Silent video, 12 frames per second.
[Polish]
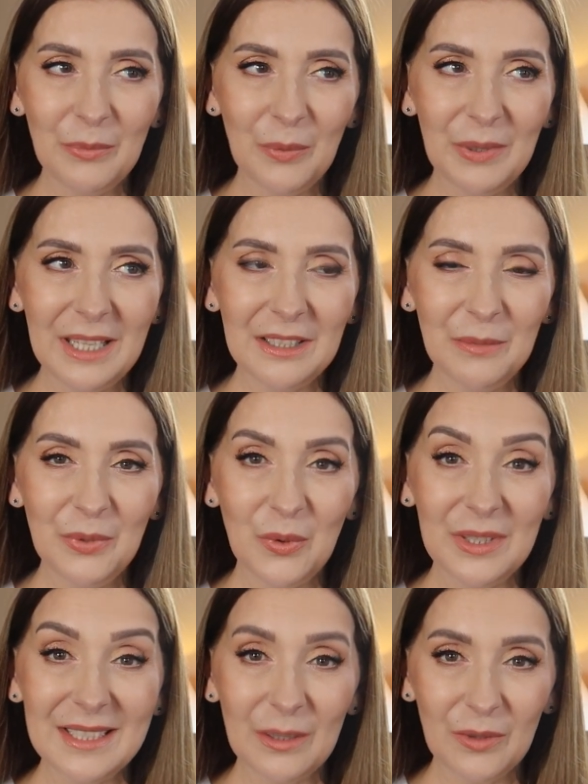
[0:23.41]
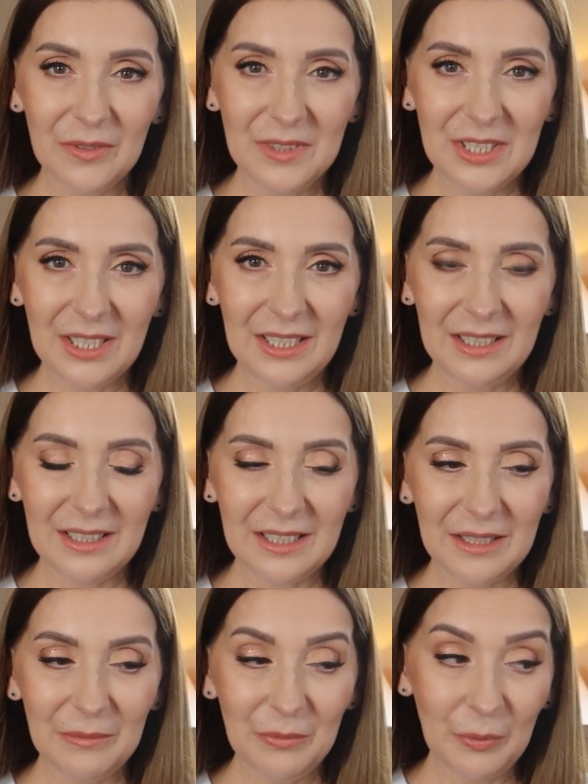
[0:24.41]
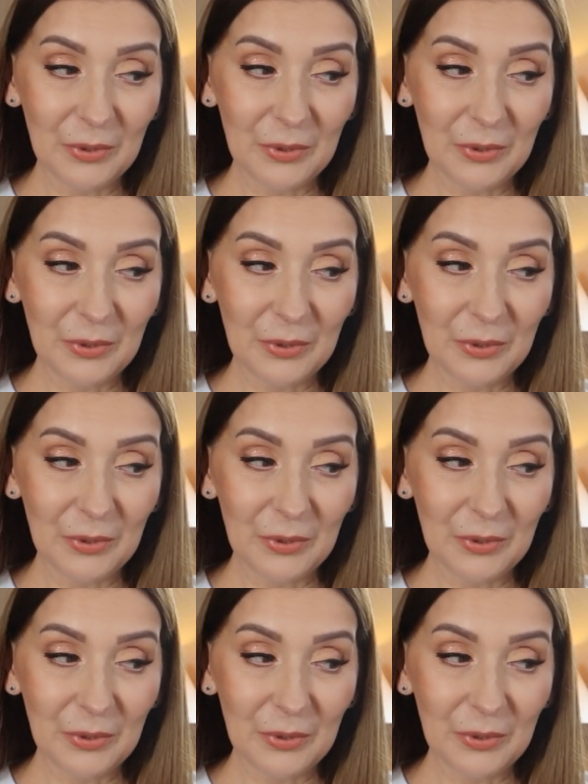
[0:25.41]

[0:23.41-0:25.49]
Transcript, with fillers: bo plany były całkowicie inne.